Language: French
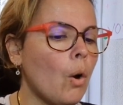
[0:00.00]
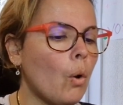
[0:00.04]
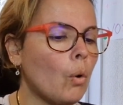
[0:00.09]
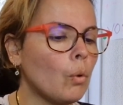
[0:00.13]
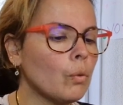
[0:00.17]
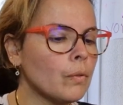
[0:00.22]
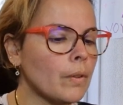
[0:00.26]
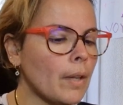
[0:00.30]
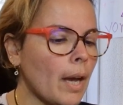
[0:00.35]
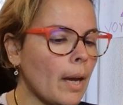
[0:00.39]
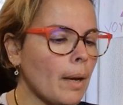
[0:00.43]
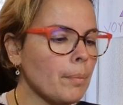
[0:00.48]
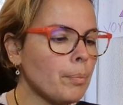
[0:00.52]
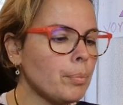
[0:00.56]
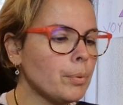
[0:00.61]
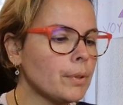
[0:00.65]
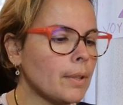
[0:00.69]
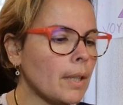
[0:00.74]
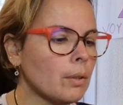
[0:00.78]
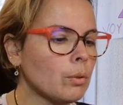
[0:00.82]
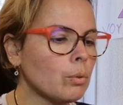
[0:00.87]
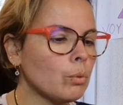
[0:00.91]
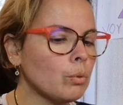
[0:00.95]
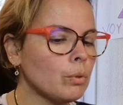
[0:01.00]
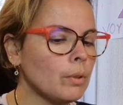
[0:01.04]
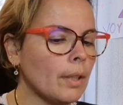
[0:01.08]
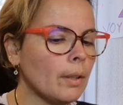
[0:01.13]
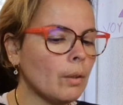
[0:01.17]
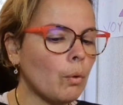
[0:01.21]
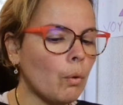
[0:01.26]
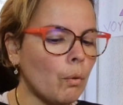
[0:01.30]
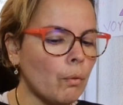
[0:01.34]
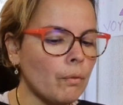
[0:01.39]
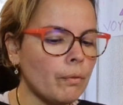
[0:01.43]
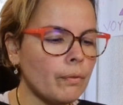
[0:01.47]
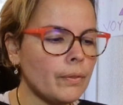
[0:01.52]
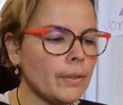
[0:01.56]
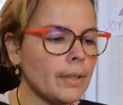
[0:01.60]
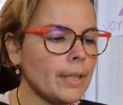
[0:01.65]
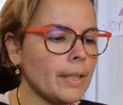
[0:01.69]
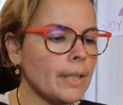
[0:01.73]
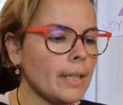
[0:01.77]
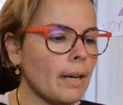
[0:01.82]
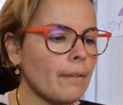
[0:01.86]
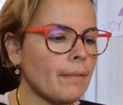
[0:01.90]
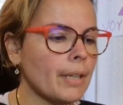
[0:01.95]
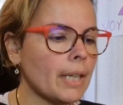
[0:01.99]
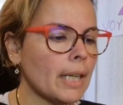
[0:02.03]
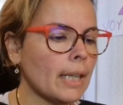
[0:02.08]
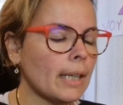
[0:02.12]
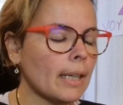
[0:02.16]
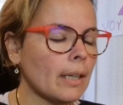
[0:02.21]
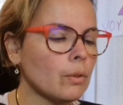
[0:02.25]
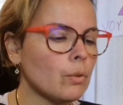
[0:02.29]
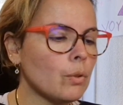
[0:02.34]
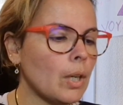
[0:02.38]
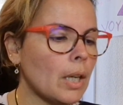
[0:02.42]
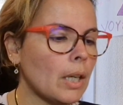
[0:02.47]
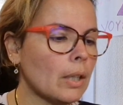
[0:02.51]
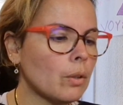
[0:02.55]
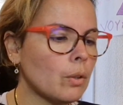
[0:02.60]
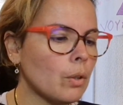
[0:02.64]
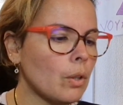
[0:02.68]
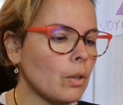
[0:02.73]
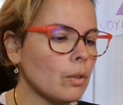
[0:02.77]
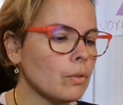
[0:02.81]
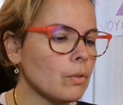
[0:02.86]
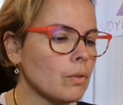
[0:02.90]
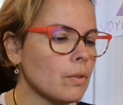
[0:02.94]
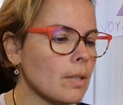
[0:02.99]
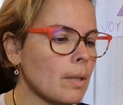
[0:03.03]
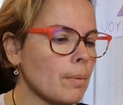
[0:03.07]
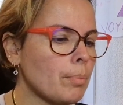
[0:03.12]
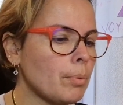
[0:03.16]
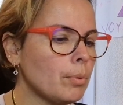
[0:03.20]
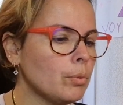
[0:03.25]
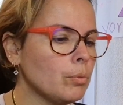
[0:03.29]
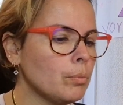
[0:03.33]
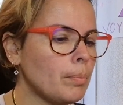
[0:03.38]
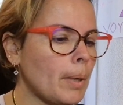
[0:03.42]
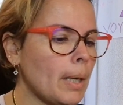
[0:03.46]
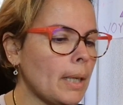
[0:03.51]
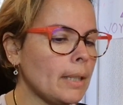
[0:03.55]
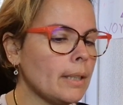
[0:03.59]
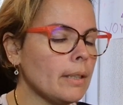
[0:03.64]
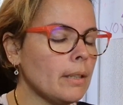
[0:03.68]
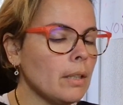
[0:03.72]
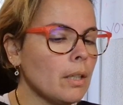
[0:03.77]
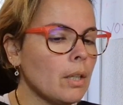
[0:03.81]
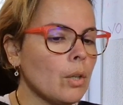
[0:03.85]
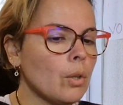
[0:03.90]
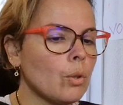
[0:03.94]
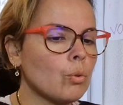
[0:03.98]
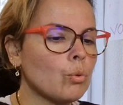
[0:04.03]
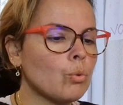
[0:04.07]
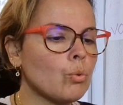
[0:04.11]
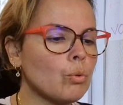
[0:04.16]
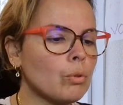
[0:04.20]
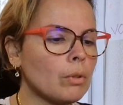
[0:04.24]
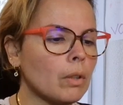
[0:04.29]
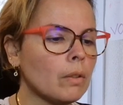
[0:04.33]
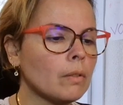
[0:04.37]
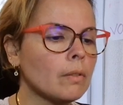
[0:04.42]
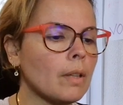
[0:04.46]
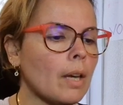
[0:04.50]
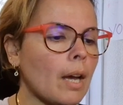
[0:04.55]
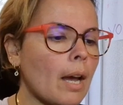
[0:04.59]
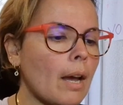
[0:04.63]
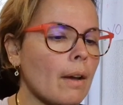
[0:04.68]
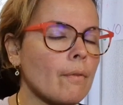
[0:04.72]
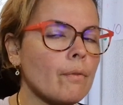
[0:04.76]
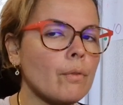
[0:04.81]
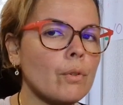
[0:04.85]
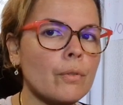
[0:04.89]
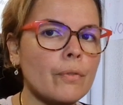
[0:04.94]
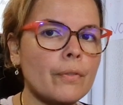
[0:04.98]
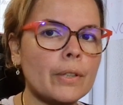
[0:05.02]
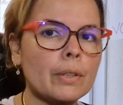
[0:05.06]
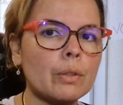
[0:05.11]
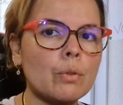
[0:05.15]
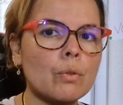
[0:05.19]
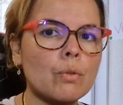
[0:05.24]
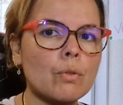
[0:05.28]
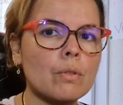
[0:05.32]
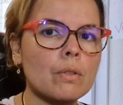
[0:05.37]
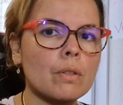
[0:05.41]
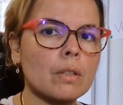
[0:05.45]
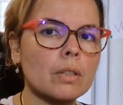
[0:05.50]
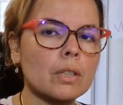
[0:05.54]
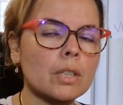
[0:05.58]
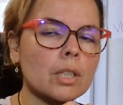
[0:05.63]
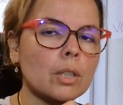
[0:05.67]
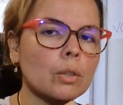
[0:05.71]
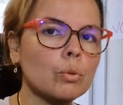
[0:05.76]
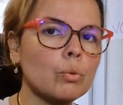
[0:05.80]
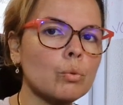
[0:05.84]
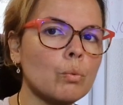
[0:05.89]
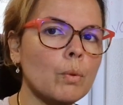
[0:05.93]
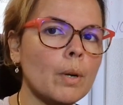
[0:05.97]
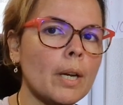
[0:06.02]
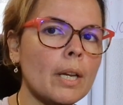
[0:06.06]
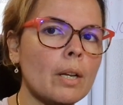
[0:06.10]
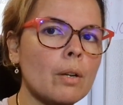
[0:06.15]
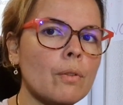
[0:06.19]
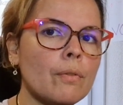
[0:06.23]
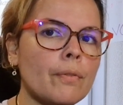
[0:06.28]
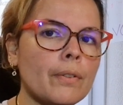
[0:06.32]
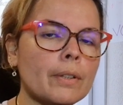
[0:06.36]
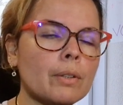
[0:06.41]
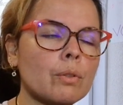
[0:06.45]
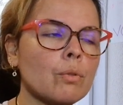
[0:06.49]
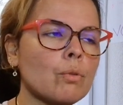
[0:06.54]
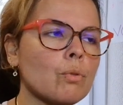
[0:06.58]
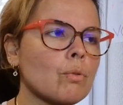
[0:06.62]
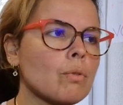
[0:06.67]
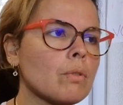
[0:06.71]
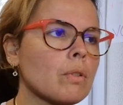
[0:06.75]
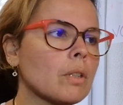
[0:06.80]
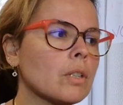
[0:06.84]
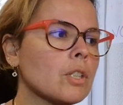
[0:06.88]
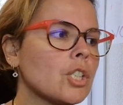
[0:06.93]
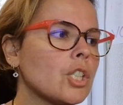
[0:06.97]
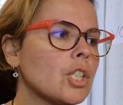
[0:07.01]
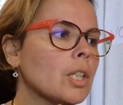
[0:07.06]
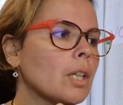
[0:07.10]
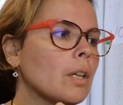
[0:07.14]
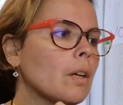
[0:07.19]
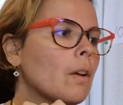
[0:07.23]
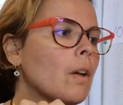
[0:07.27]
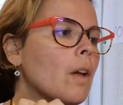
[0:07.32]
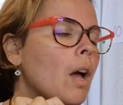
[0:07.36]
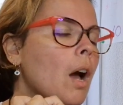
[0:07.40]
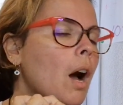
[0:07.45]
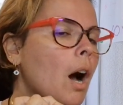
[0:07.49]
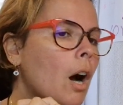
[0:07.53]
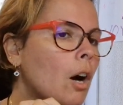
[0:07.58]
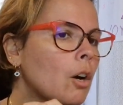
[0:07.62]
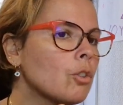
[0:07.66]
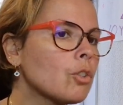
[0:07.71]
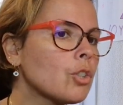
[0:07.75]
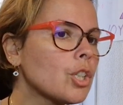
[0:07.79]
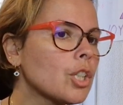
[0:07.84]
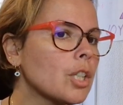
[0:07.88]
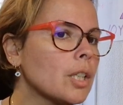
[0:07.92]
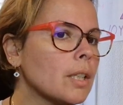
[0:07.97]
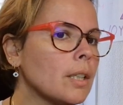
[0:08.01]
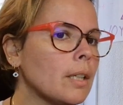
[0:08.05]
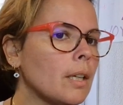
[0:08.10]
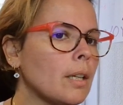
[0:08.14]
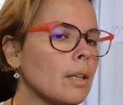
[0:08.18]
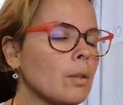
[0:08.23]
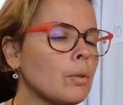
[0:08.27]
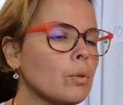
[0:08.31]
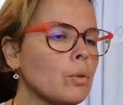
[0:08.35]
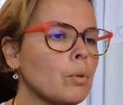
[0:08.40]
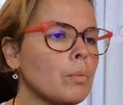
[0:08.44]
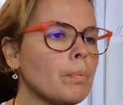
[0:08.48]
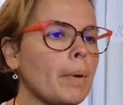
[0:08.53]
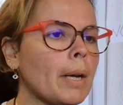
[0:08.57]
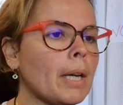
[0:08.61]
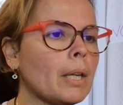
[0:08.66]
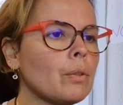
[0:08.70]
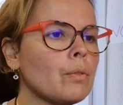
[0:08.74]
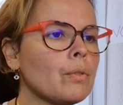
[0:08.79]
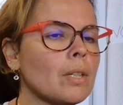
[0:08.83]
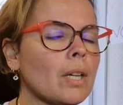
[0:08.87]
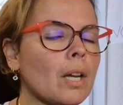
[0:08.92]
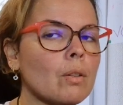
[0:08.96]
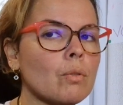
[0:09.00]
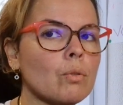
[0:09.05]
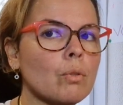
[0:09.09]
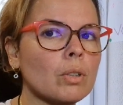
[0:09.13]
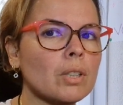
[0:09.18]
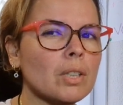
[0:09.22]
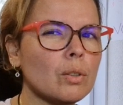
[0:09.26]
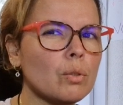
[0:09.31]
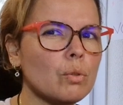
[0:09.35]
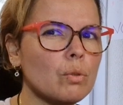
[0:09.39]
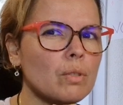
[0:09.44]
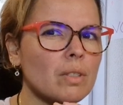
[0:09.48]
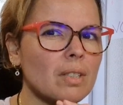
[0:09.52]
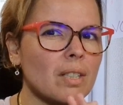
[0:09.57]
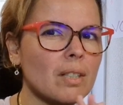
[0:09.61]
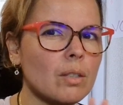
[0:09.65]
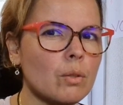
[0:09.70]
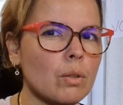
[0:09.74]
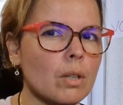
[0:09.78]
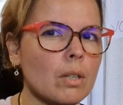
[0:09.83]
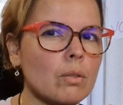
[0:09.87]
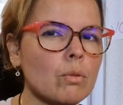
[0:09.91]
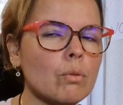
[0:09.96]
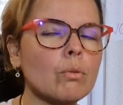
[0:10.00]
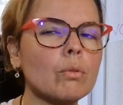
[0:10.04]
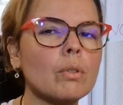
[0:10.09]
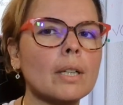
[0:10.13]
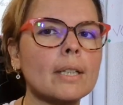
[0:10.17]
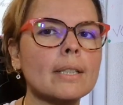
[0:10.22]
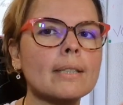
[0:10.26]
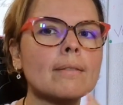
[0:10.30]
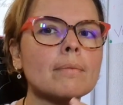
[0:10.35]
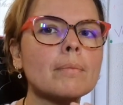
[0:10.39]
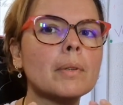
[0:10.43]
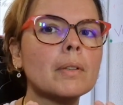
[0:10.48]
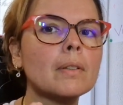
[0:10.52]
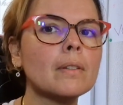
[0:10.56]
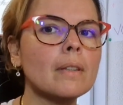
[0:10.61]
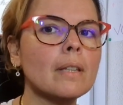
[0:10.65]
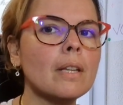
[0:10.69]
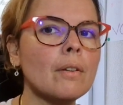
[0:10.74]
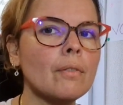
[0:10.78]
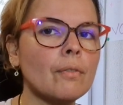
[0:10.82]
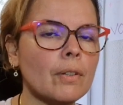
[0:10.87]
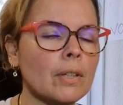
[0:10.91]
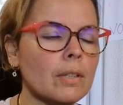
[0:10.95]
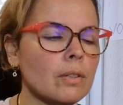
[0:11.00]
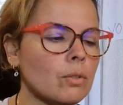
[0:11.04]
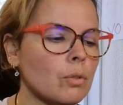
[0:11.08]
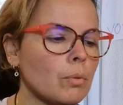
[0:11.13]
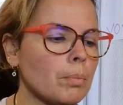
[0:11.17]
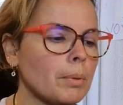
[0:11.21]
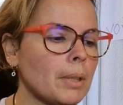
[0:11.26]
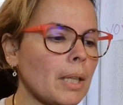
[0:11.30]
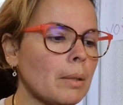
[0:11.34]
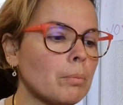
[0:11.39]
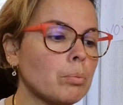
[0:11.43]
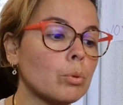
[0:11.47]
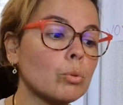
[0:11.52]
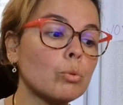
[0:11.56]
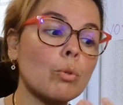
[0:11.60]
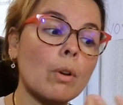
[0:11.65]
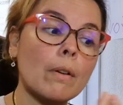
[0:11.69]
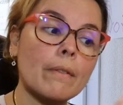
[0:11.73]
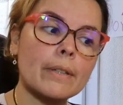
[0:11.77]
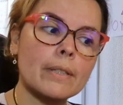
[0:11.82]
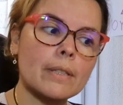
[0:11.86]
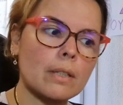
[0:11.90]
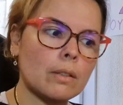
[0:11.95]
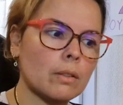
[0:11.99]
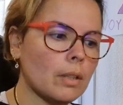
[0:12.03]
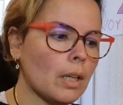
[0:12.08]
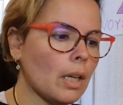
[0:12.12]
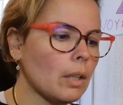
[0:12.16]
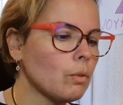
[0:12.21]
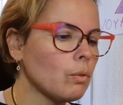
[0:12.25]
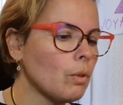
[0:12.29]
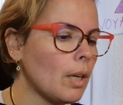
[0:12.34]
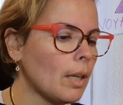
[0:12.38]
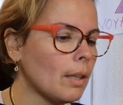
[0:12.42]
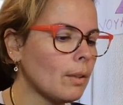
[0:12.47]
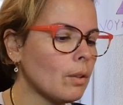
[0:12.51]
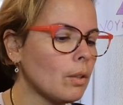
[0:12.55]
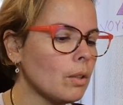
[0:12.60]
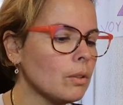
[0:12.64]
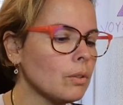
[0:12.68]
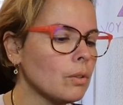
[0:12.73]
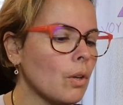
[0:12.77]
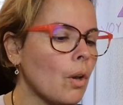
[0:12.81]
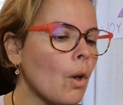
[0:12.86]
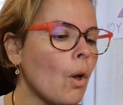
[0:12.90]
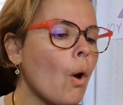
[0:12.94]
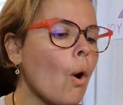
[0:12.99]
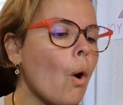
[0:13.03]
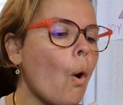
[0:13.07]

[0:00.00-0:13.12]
On a peut-être eu des conflits avec la carte de la corde, ça peut nous parler d'une entrave, le fait de se sentir noué, le fait de se sentir enchaîné, de ne pas réussir à sortir d'une situation relativement néfaste peut-être pour toi avec cette carte de la corde